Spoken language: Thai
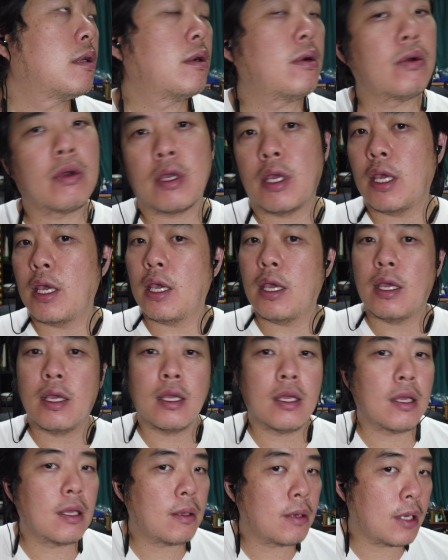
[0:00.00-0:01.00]
โอเค
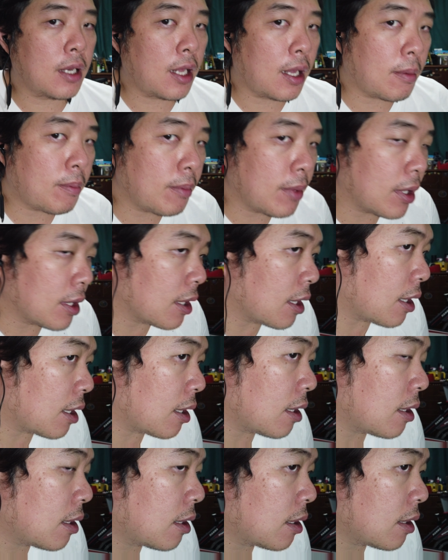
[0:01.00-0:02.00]
นะครับ มันจะ
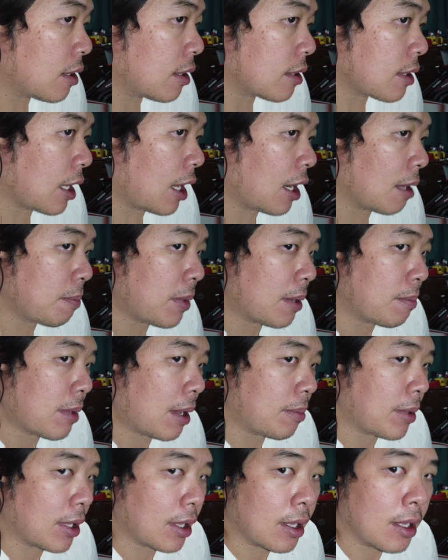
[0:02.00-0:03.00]
ใส่แล้วเป็นแบ
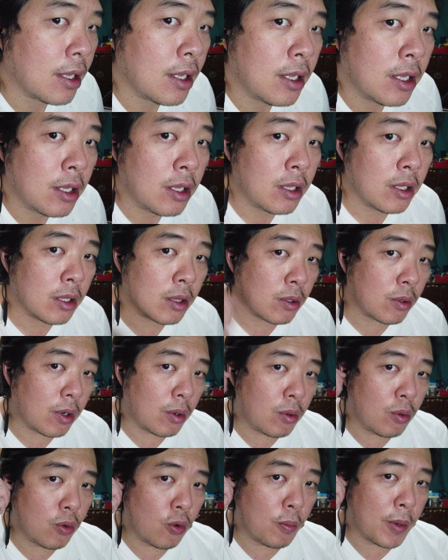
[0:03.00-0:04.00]
บนี้ ตัว
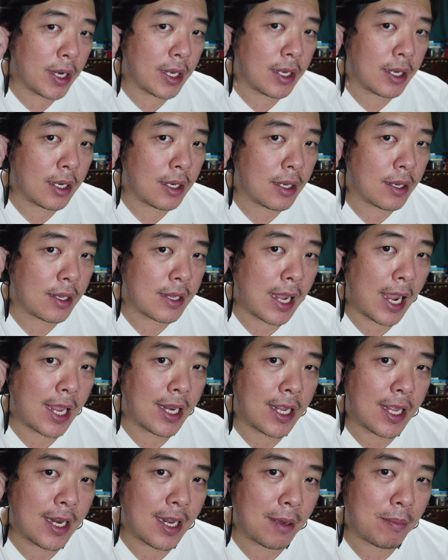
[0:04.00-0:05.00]
หูมันใหญ่
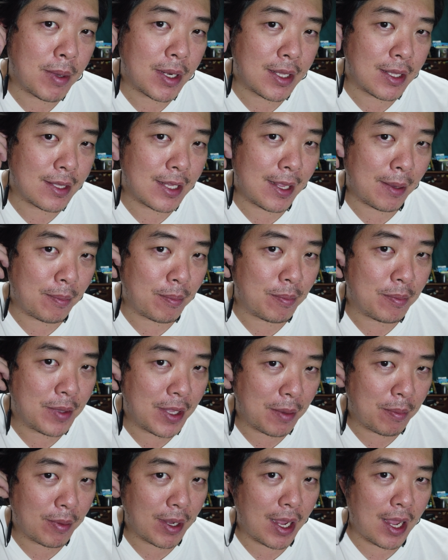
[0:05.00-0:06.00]
ดีนะมันเจ็บหยิ
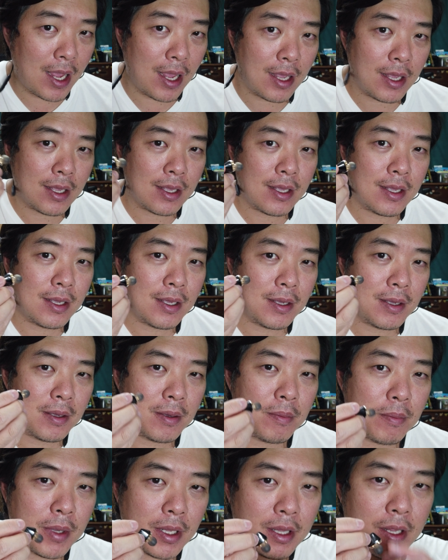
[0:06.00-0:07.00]
บง่าย
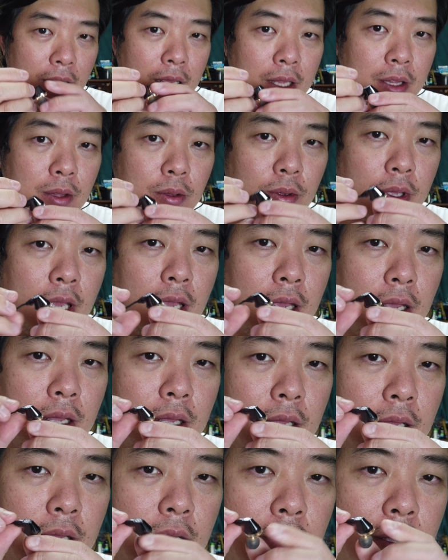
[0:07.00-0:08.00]
มันเนี่ยตรงเนี้ย
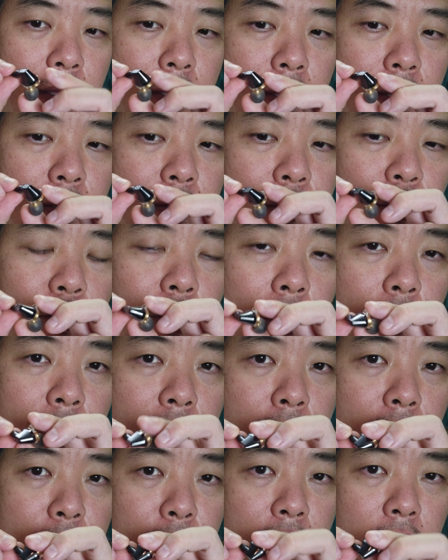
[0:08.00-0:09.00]
ด้วยความที่
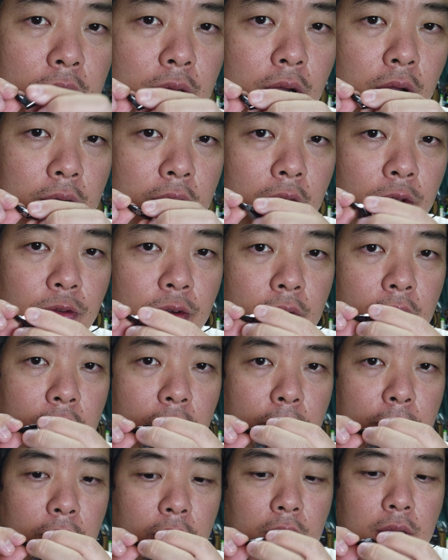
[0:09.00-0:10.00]
มันมี2ไดเวอร์
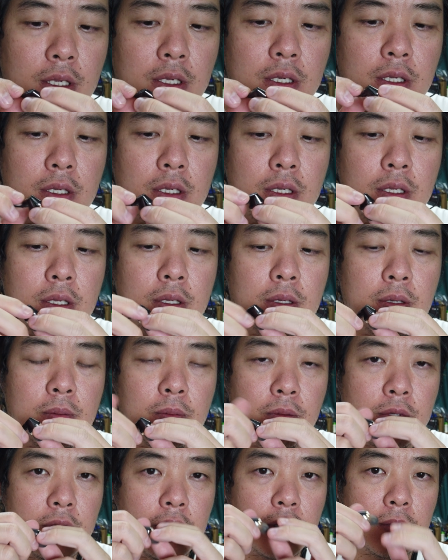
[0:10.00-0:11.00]
มันก็คือ
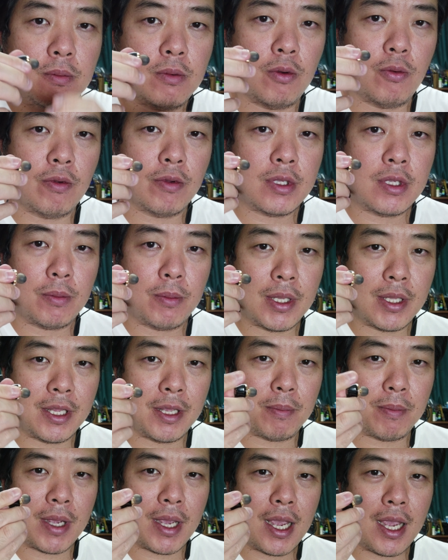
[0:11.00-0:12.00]
รู้สึกผมรู้สึกมันหยิ
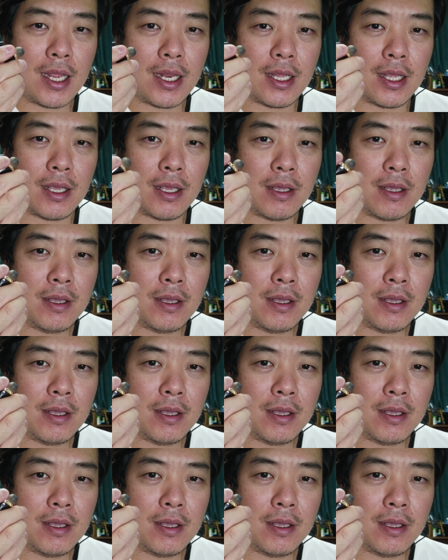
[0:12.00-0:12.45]
บง่ายดี